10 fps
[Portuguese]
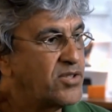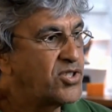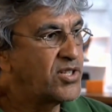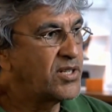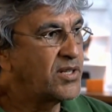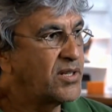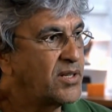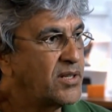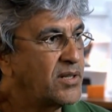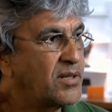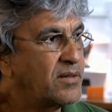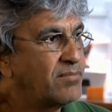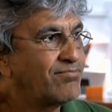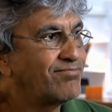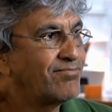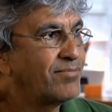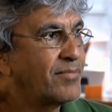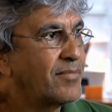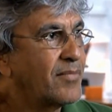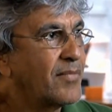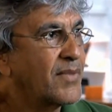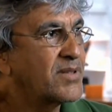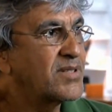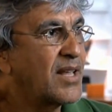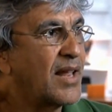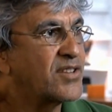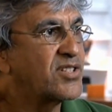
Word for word: de, sei lá,